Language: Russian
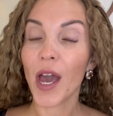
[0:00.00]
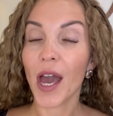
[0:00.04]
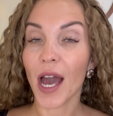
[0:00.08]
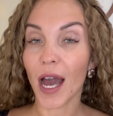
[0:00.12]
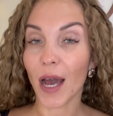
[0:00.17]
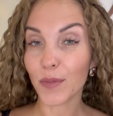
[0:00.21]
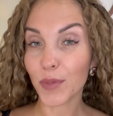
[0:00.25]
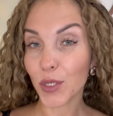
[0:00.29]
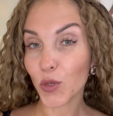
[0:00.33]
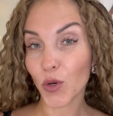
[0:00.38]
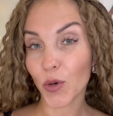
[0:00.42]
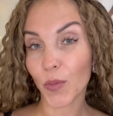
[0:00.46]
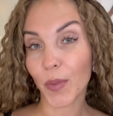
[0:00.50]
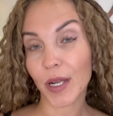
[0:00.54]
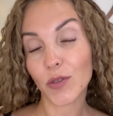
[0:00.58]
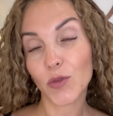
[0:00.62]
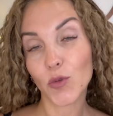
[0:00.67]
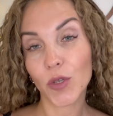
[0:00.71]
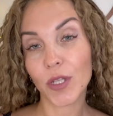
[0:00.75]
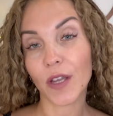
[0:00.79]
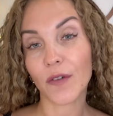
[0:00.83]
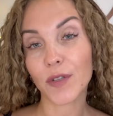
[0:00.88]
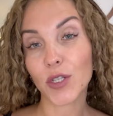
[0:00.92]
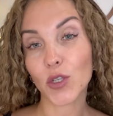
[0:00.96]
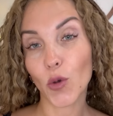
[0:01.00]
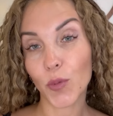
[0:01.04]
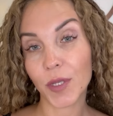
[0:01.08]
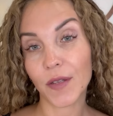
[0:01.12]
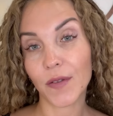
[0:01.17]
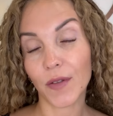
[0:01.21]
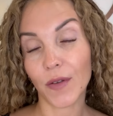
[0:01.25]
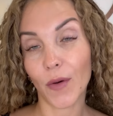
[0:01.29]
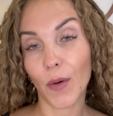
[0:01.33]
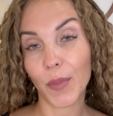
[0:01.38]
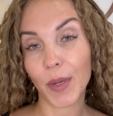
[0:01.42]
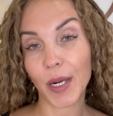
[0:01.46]
обзор продуктов
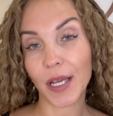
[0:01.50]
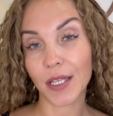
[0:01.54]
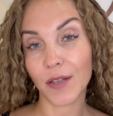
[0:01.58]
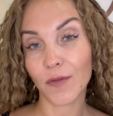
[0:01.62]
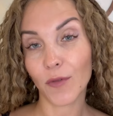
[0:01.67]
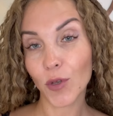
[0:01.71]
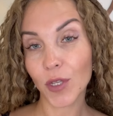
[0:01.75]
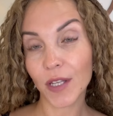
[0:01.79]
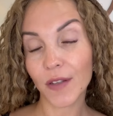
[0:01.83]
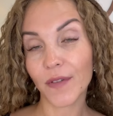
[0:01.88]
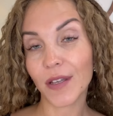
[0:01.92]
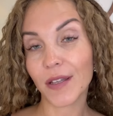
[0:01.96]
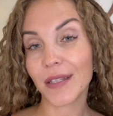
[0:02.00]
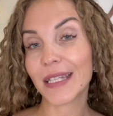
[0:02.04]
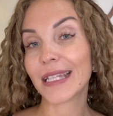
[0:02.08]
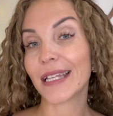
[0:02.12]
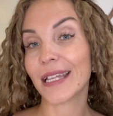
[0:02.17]
собственного производства